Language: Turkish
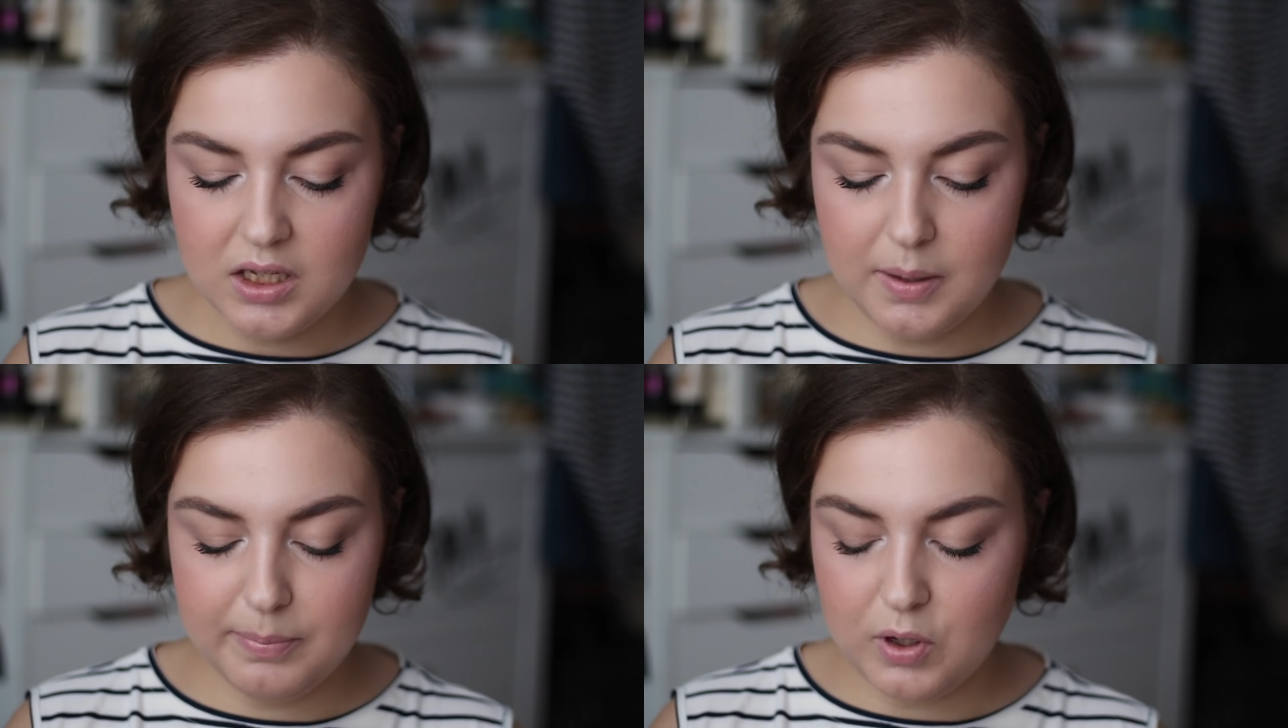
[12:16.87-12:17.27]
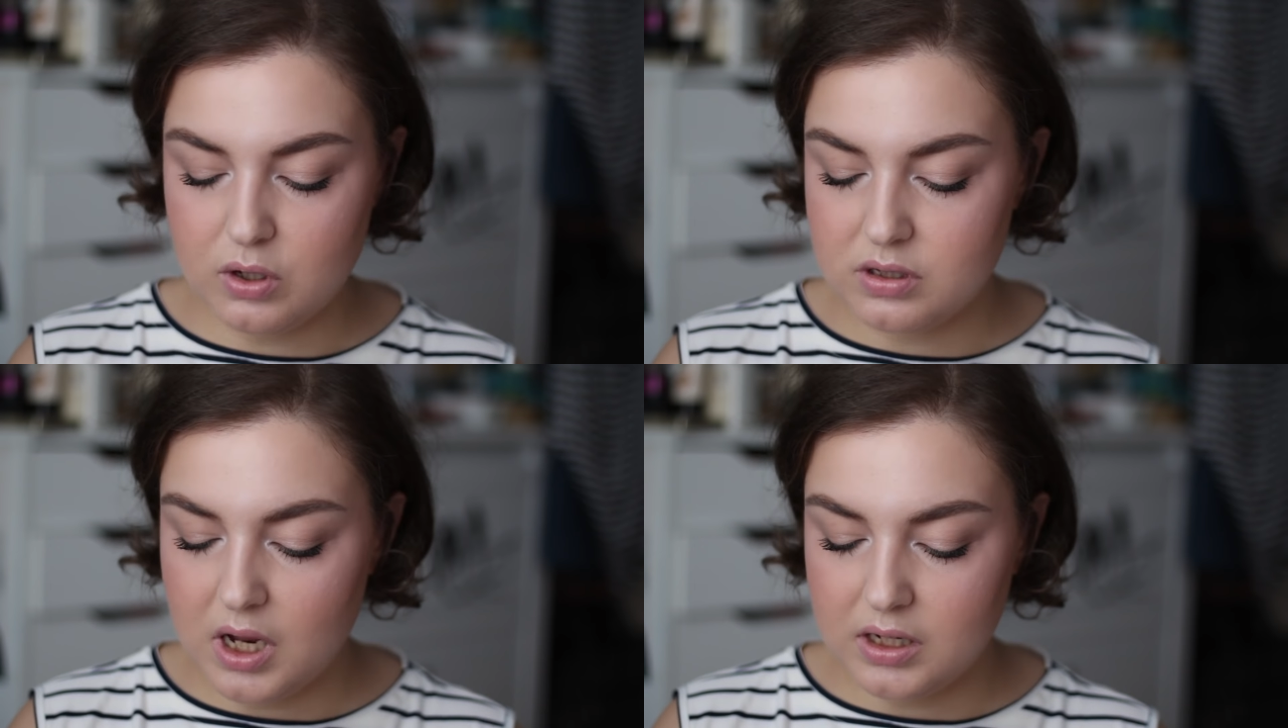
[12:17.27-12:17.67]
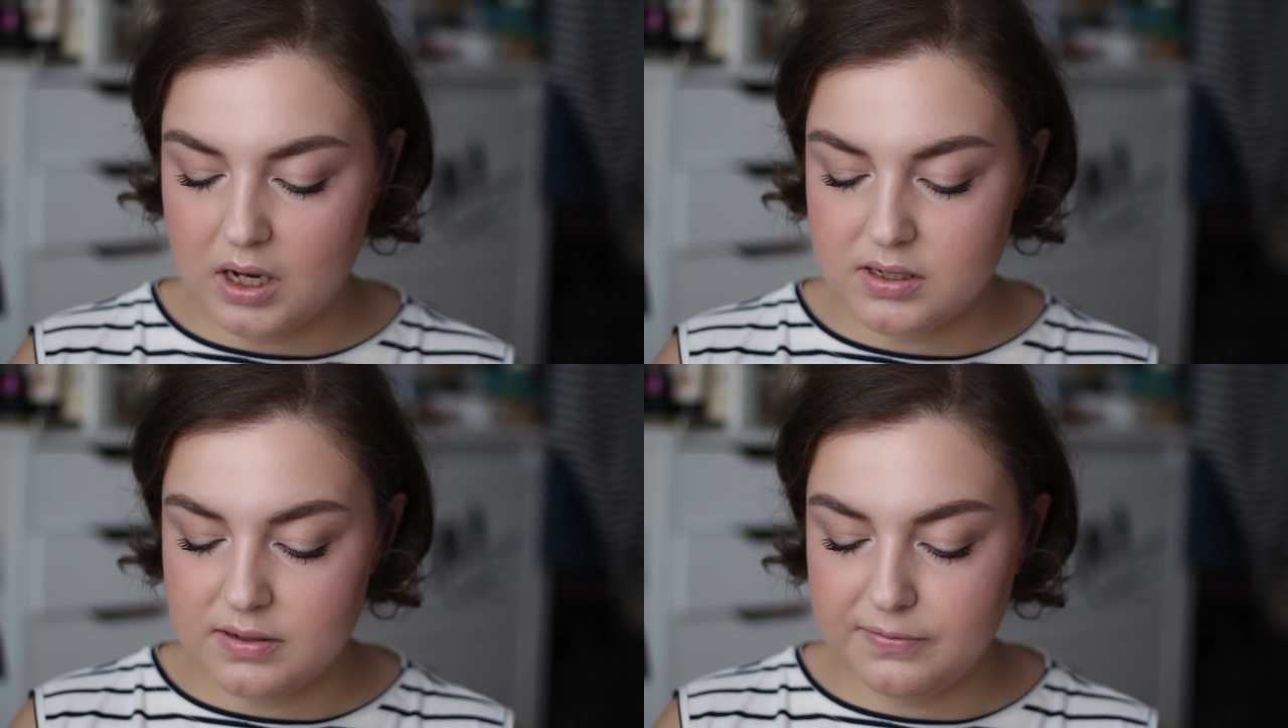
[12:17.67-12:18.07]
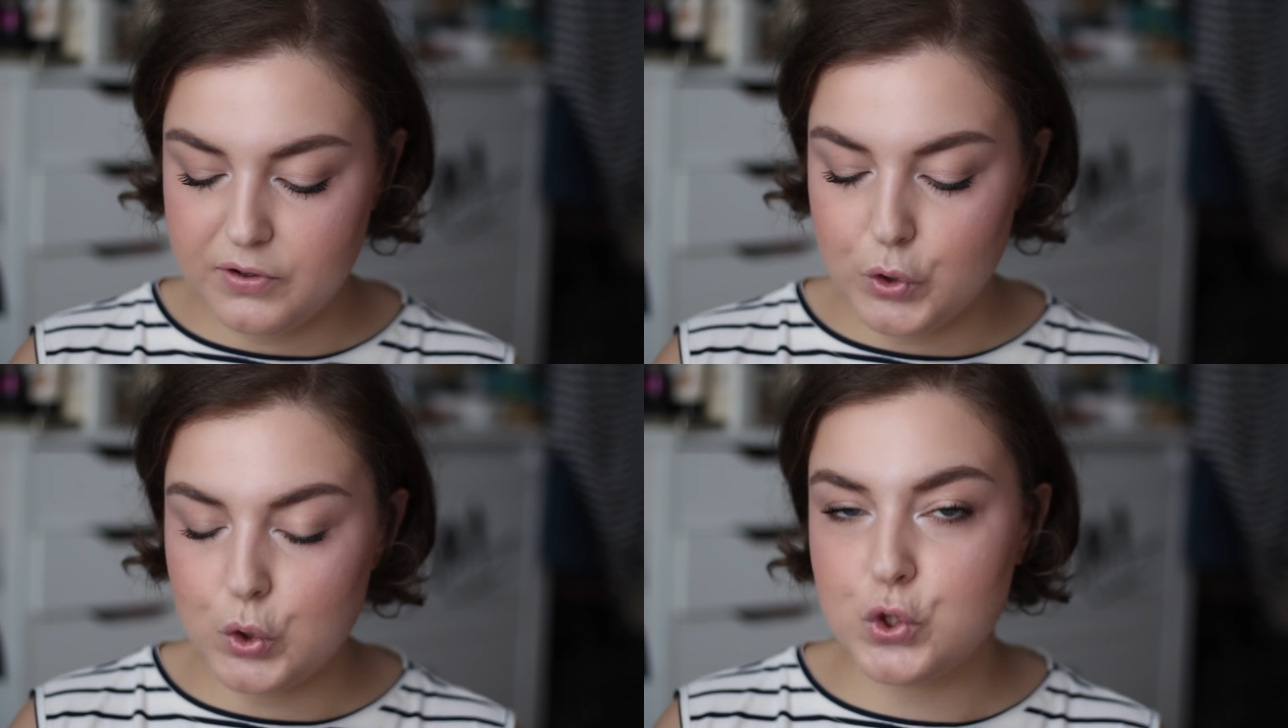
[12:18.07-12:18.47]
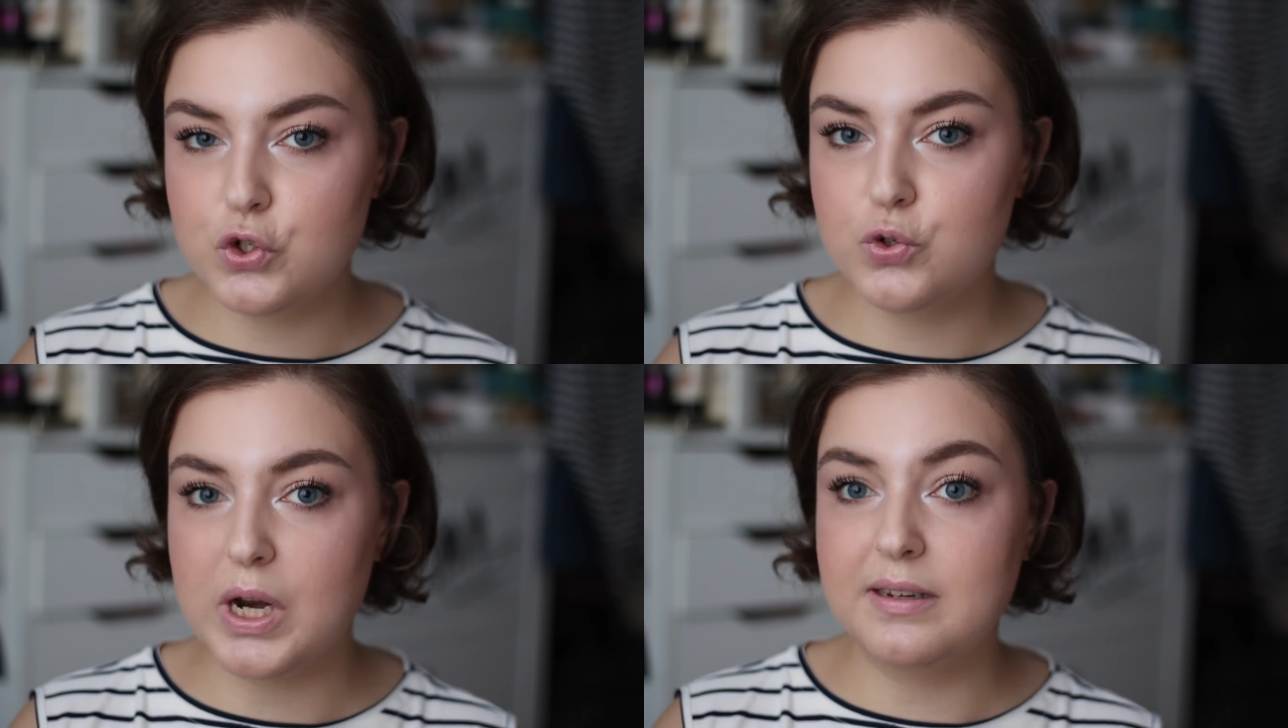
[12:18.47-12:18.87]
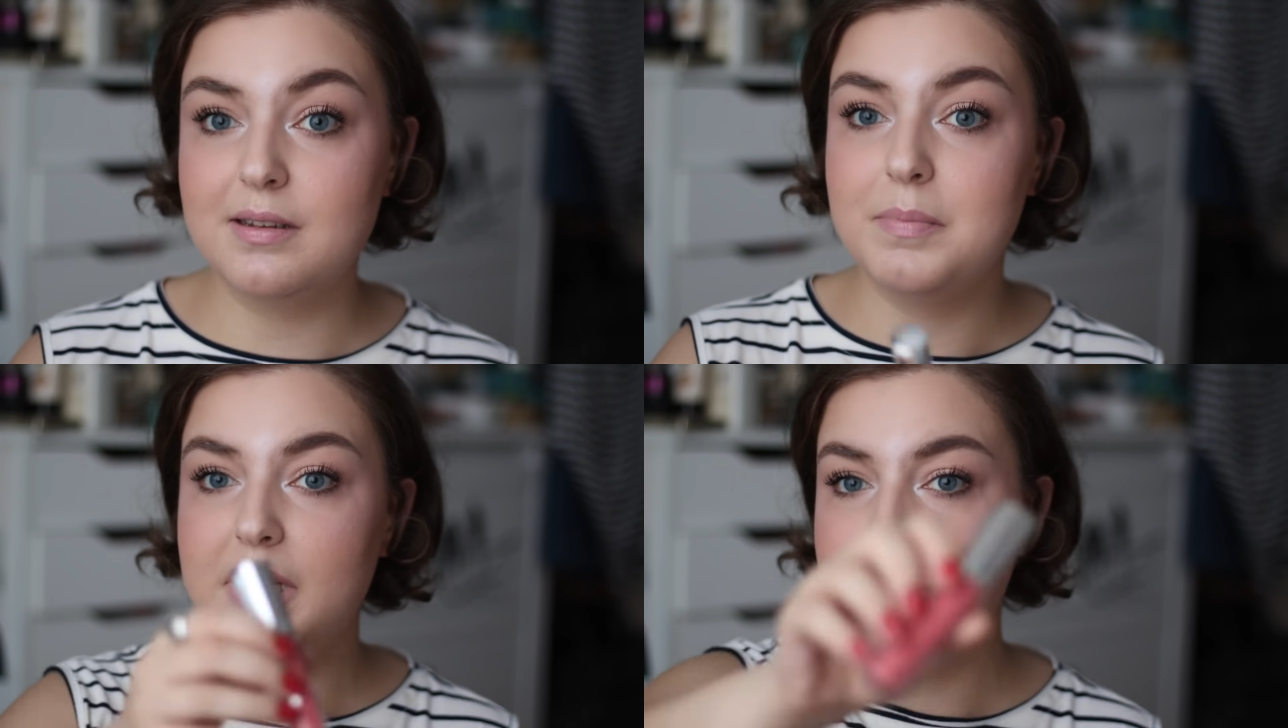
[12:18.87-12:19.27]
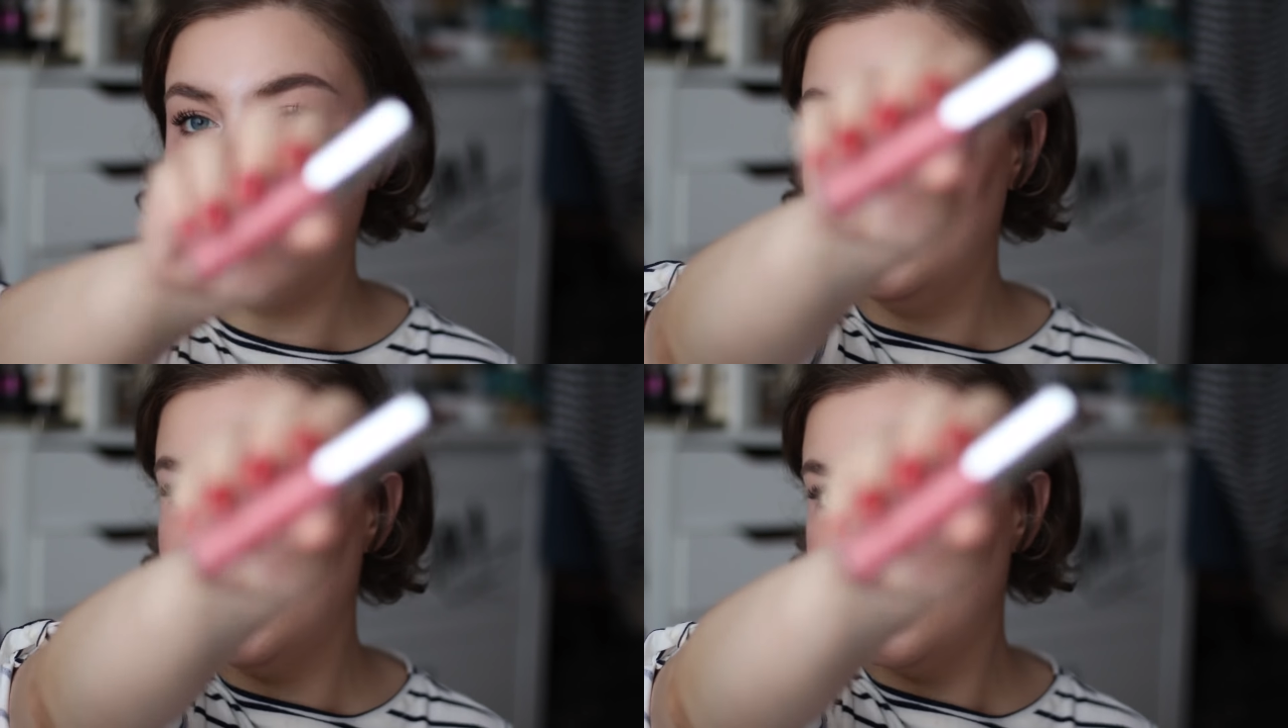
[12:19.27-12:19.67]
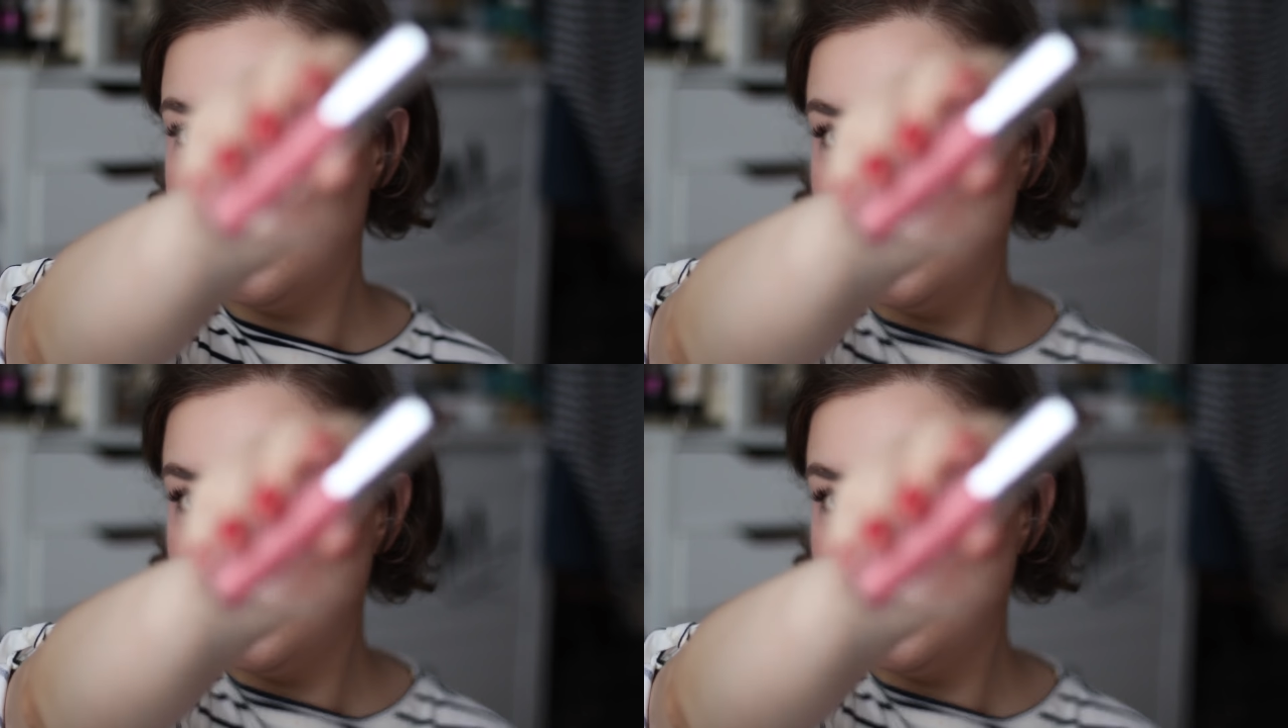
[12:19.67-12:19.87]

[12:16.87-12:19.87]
lip glosslardan 03 Trendy Bikini